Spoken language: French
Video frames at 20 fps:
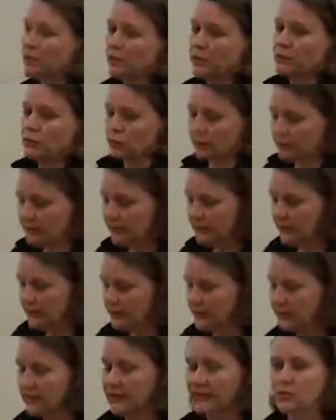quand on lit la
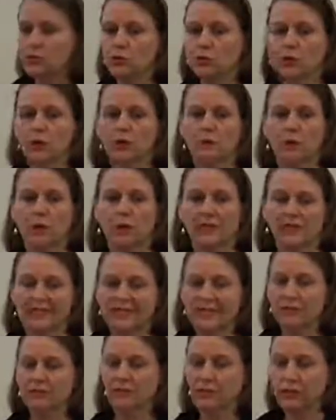littérature
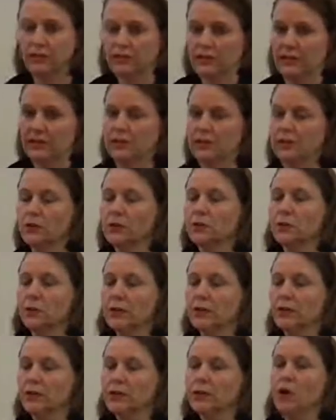corporative de certaines
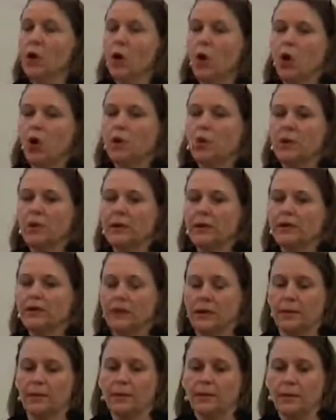compagnies, on comprend
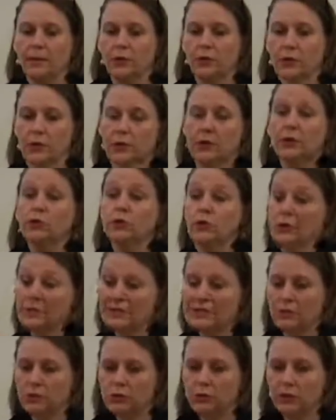très bien qu'ils le
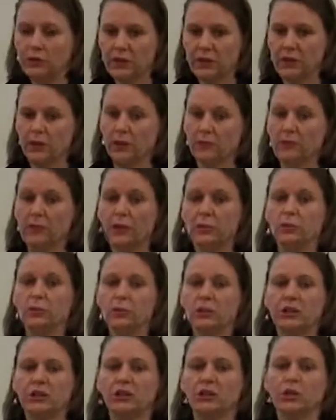disent ouvertement. Nous
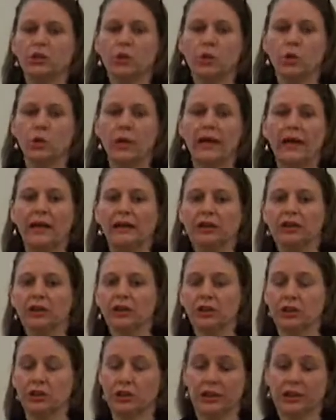cherchons à aller
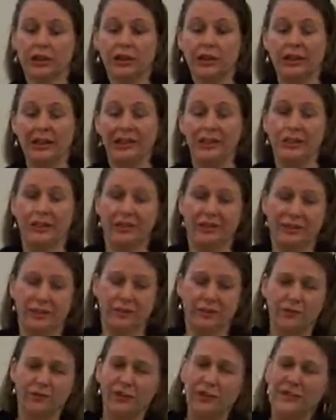chercher le,
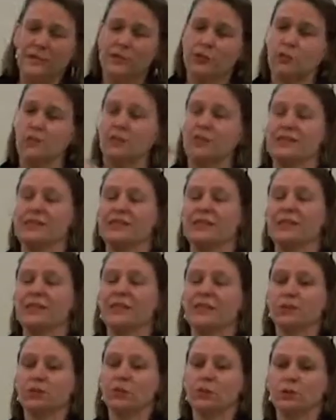vaste
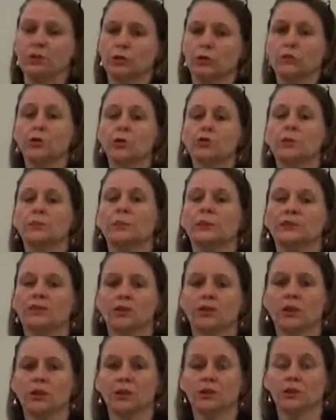bassin de
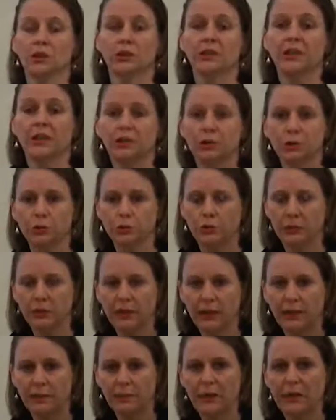consommateurs de casual
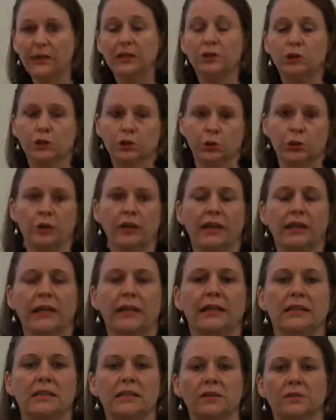gaming, les jeux
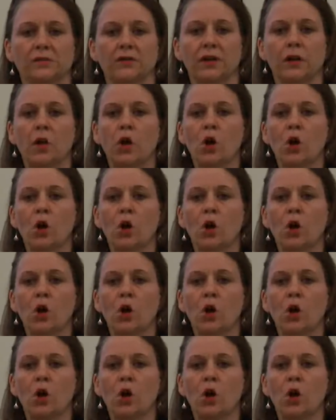récréatifs,